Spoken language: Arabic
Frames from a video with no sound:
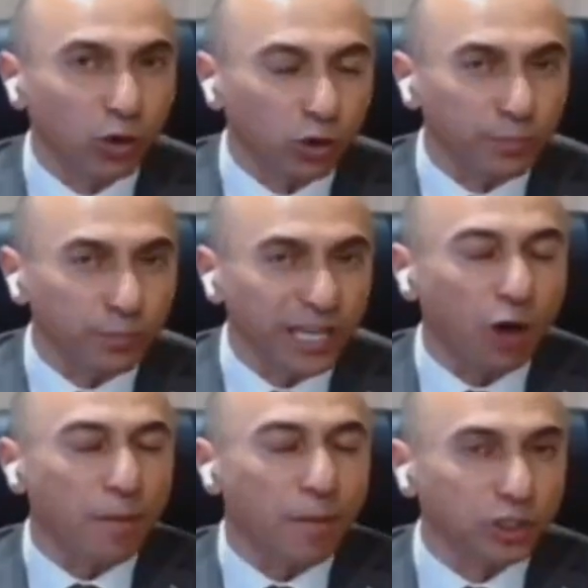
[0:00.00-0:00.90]
الاوروبيه
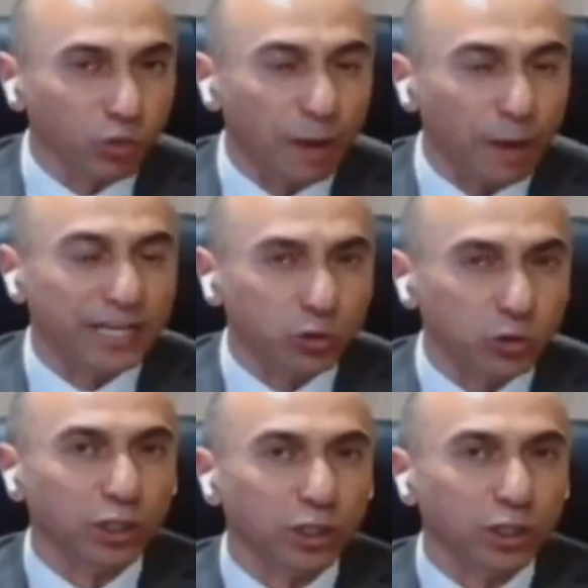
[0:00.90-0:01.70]
او مع مجموعه من الدول